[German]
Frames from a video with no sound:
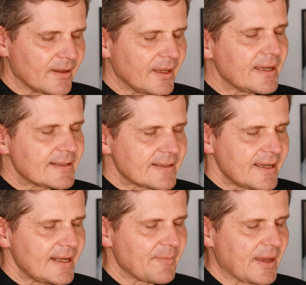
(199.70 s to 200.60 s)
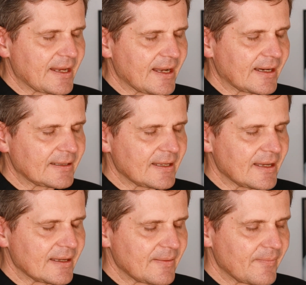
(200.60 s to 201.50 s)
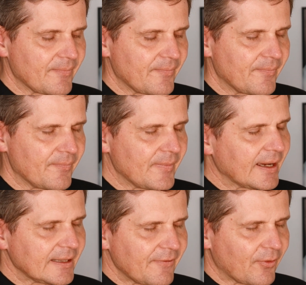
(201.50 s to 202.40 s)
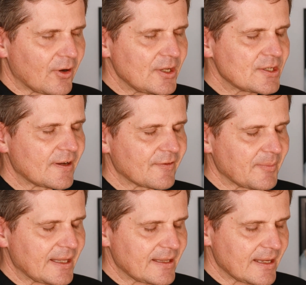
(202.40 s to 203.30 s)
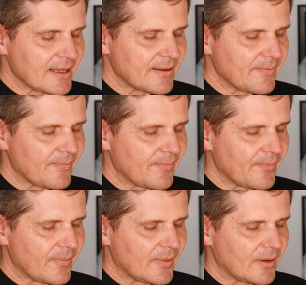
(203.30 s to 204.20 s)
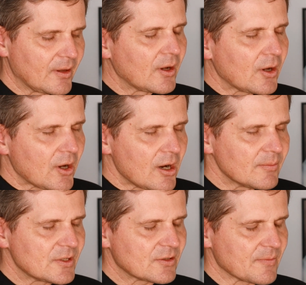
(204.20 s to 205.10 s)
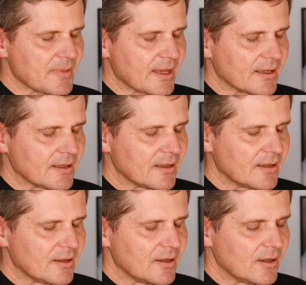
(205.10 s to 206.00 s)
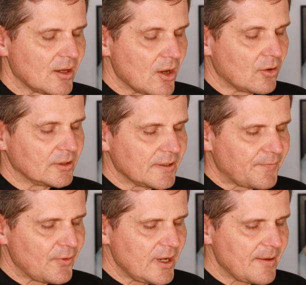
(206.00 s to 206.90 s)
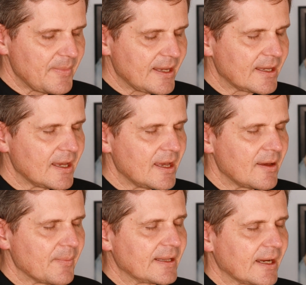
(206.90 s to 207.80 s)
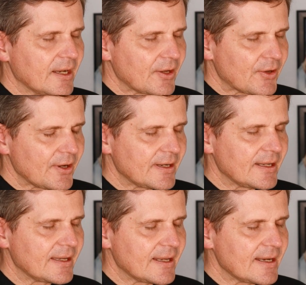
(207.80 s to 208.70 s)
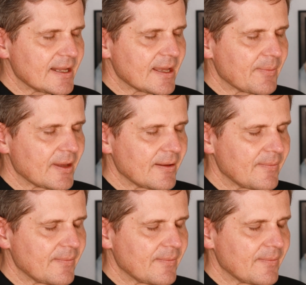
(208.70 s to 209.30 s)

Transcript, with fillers: Ich sehne mich nach dir, nach der Freundschaft mit dir. Komm zu mir und erfülle mich mit deiner göttlichen Liebe.